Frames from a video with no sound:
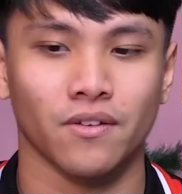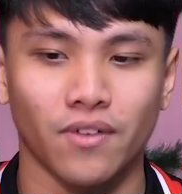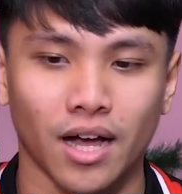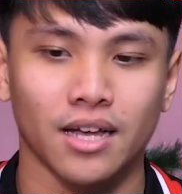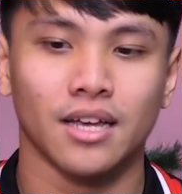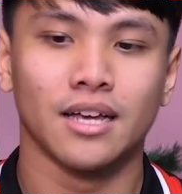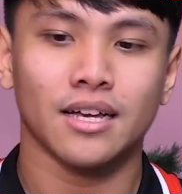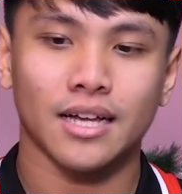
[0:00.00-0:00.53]

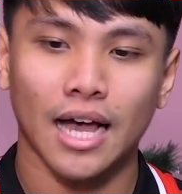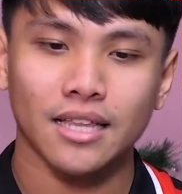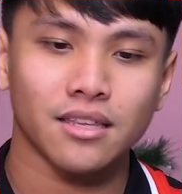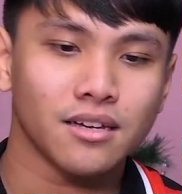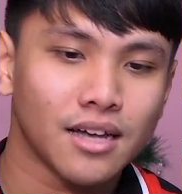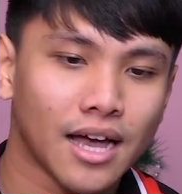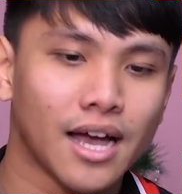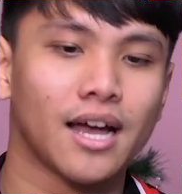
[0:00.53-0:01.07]
Và cái
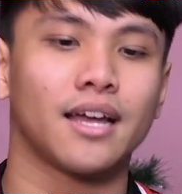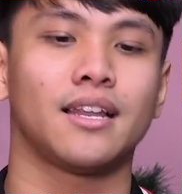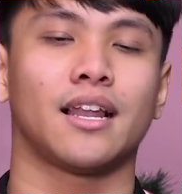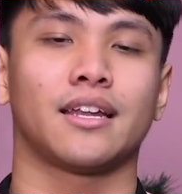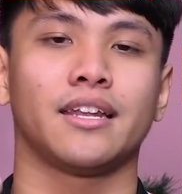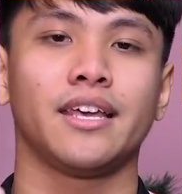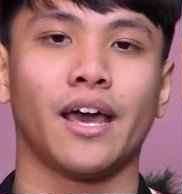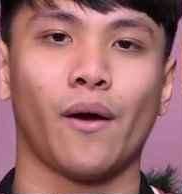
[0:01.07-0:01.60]
thứ hai
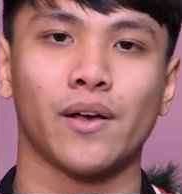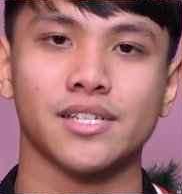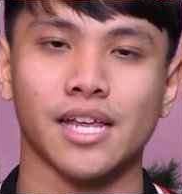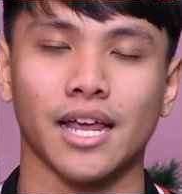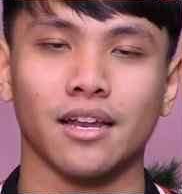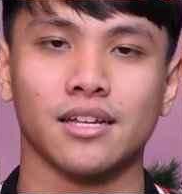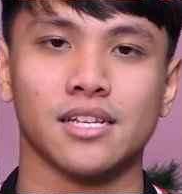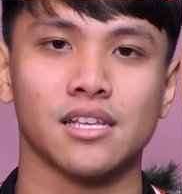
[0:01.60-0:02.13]
là DLSS
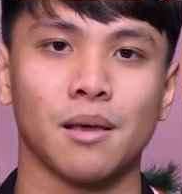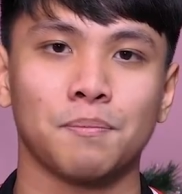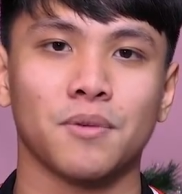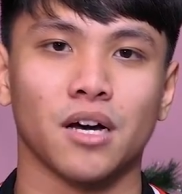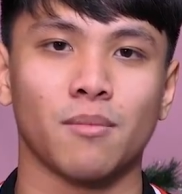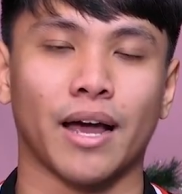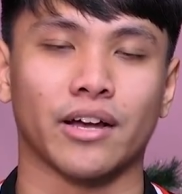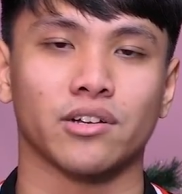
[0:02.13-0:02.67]
nó sẽ giúp
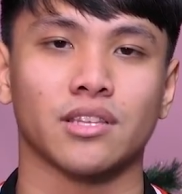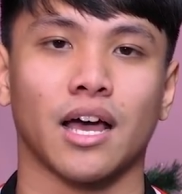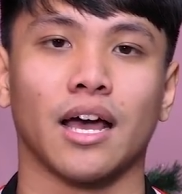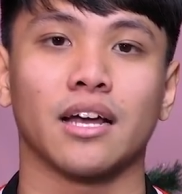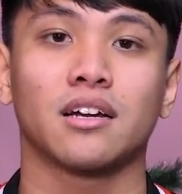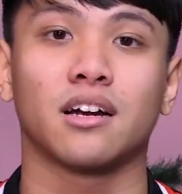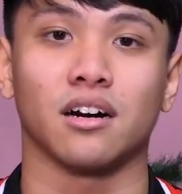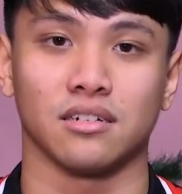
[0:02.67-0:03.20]
cho các bạn có
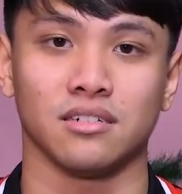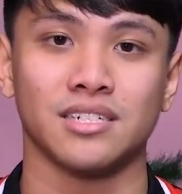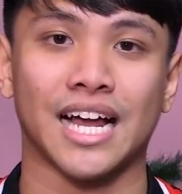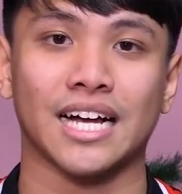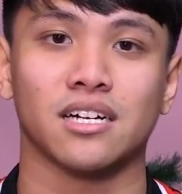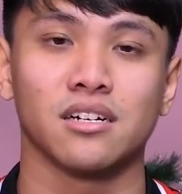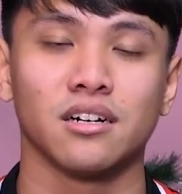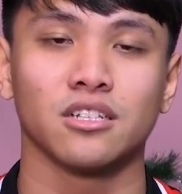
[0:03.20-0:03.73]
thể khử
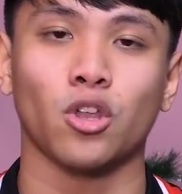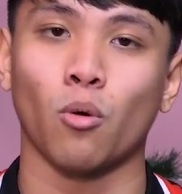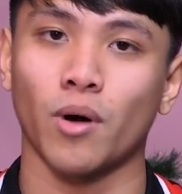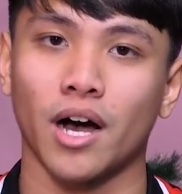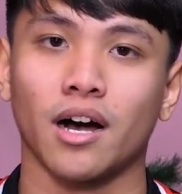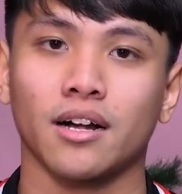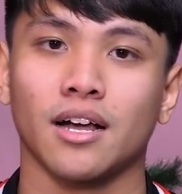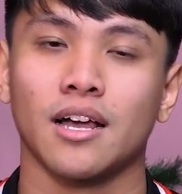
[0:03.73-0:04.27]
răng cưa tốt
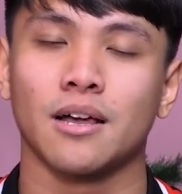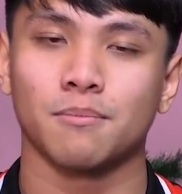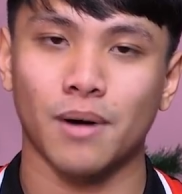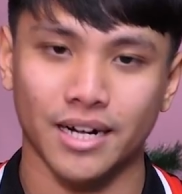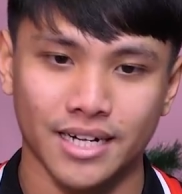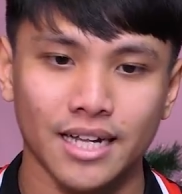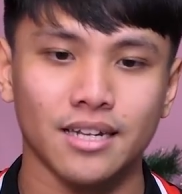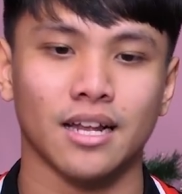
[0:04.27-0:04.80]
hơn,
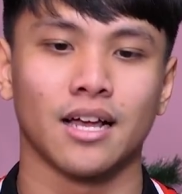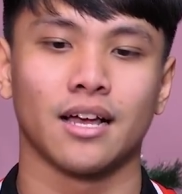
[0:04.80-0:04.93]
bằng cách